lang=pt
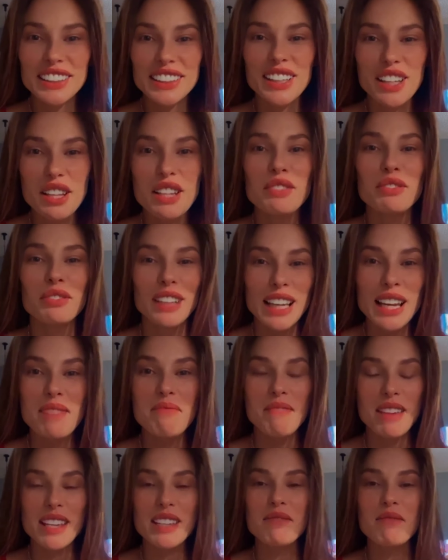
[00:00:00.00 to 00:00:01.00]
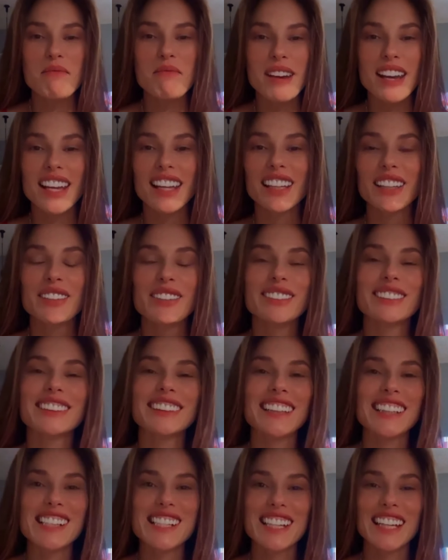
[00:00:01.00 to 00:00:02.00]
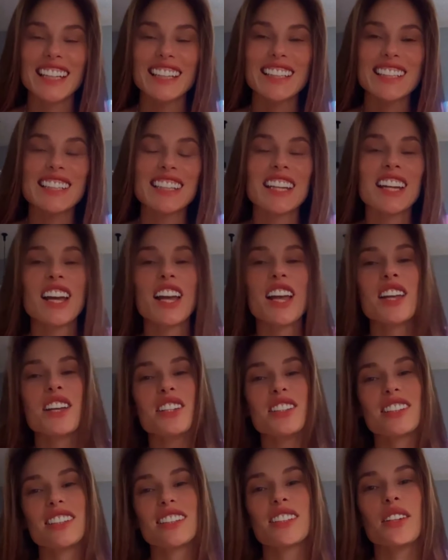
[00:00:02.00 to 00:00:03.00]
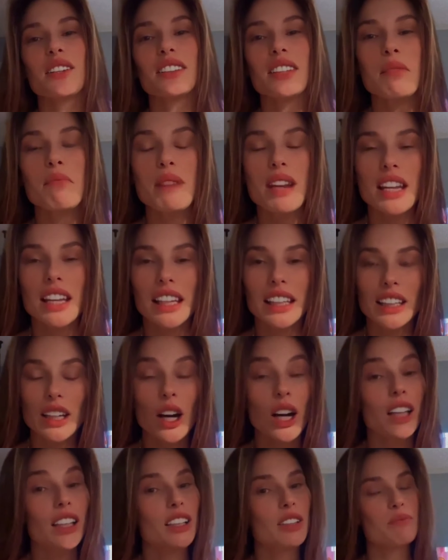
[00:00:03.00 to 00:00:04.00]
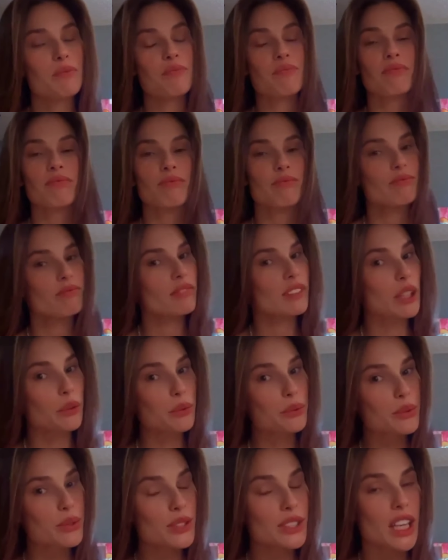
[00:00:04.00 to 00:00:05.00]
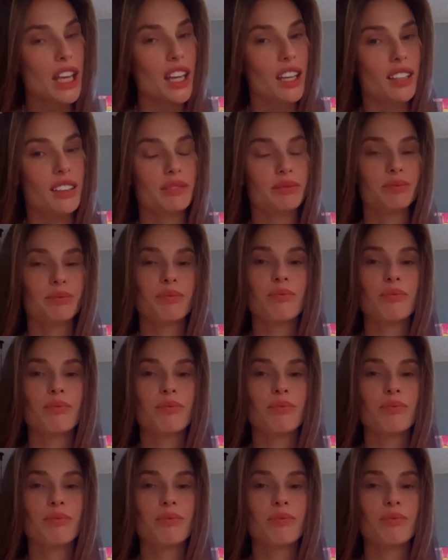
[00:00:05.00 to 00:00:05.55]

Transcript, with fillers: Eu falei mesmo pra ele ontem, gente. Disse ontem pra ele, olha, não sei.